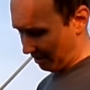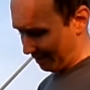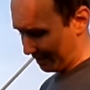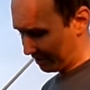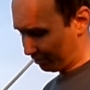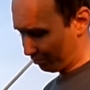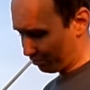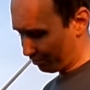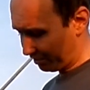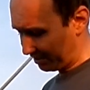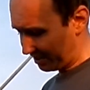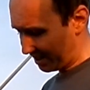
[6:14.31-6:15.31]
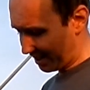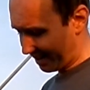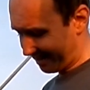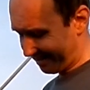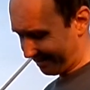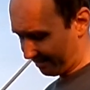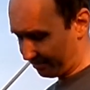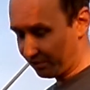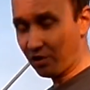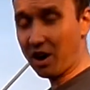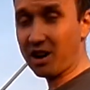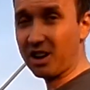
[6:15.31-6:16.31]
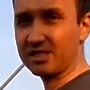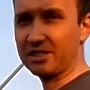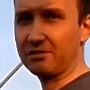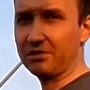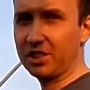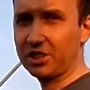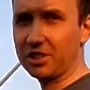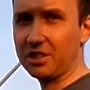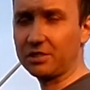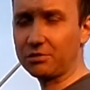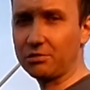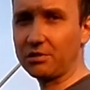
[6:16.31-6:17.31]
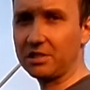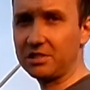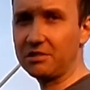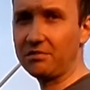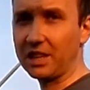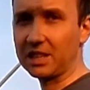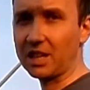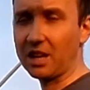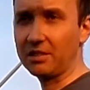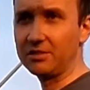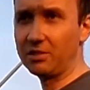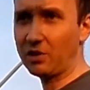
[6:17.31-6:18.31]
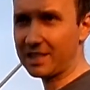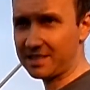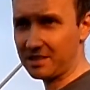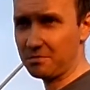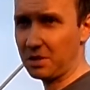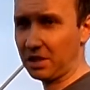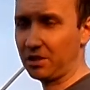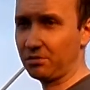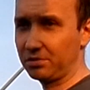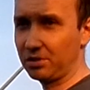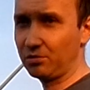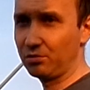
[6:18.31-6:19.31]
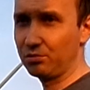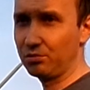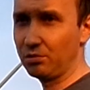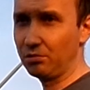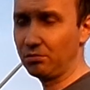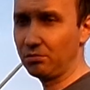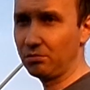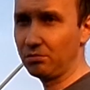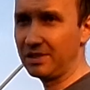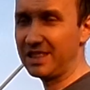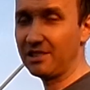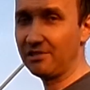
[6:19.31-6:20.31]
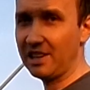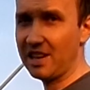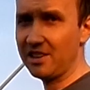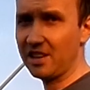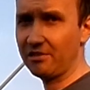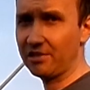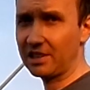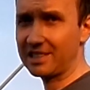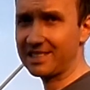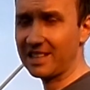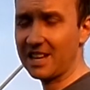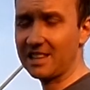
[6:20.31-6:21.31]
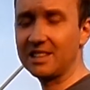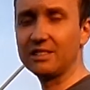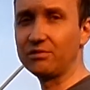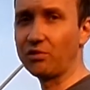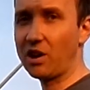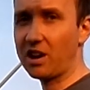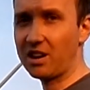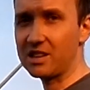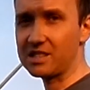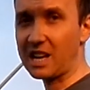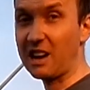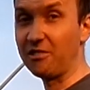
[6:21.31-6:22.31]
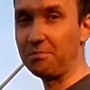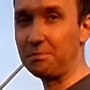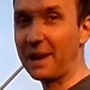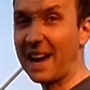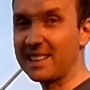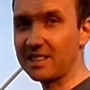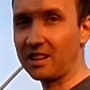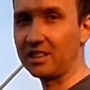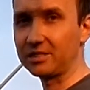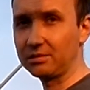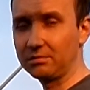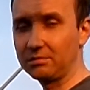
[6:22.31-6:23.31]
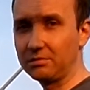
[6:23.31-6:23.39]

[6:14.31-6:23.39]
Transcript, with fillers: При скорости в два раза выше скорости ветра 20 метров в секунду давление вырастает не в два раза, а в пять раз.